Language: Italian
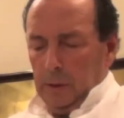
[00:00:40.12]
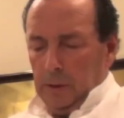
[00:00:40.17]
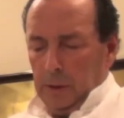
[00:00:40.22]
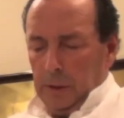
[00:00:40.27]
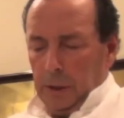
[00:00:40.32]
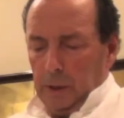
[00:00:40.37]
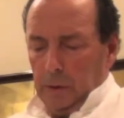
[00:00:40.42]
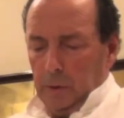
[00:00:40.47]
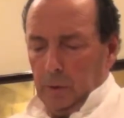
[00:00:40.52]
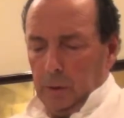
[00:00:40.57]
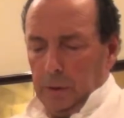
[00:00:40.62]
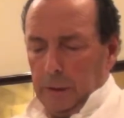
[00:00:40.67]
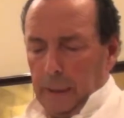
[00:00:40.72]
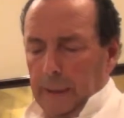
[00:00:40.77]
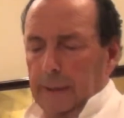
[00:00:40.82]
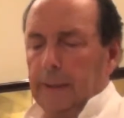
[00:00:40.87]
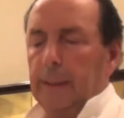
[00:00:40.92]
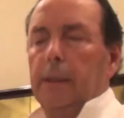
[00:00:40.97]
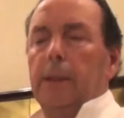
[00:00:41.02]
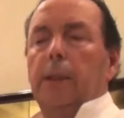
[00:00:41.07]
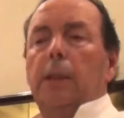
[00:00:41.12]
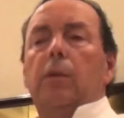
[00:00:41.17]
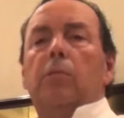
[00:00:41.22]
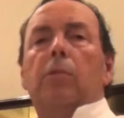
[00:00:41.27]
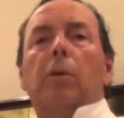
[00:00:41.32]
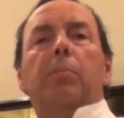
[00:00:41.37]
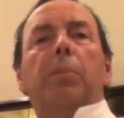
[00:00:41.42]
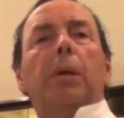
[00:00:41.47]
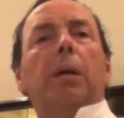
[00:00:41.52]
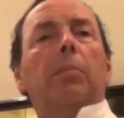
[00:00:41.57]

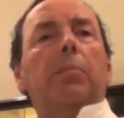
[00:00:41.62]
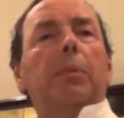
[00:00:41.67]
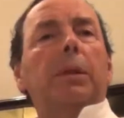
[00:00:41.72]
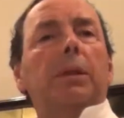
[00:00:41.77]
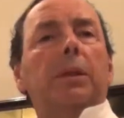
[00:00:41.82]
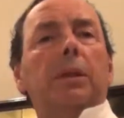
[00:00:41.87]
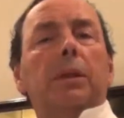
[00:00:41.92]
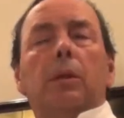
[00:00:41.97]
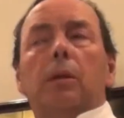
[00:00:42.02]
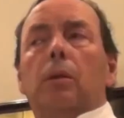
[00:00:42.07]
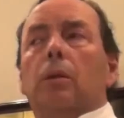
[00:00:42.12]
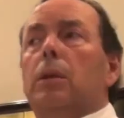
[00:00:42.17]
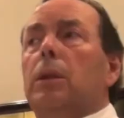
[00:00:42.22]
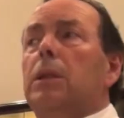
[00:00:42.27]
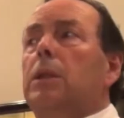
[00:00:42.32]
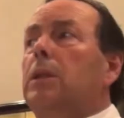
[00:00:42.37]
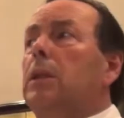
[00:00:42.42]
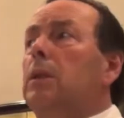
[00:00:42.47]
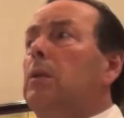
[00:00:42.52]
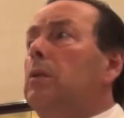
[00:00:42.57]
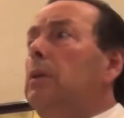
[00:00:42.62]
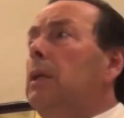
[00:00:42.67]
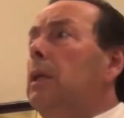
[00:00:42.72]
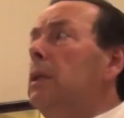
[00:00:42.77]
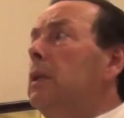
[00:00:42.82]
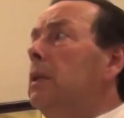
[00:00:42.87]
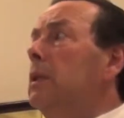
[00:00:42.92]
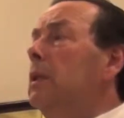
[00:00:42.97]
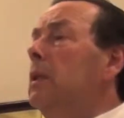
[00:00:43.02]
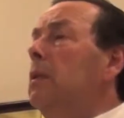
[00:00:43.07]
135 per la precisione,
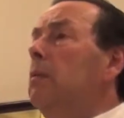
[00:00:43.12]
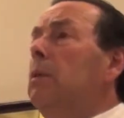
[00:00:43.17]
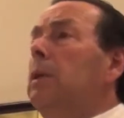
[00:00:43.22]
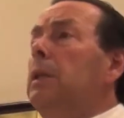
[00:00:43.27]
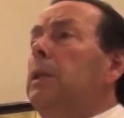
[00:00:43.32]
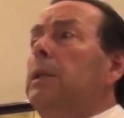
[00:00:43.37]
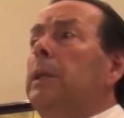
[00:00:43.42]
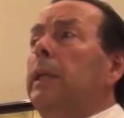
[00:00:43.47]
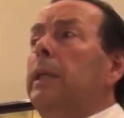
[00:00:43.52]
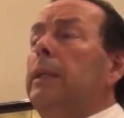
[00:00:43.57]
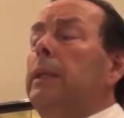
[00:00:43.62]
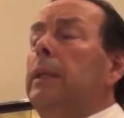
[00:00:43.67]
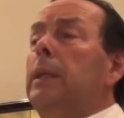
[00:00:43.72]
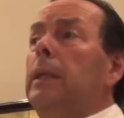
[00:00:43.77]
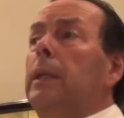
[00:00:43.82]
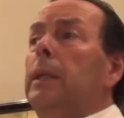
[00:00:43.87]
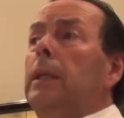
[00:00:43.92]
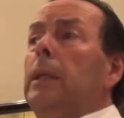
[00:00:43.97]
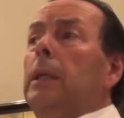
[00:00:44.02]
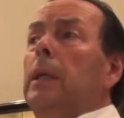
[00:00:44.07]
135 ricette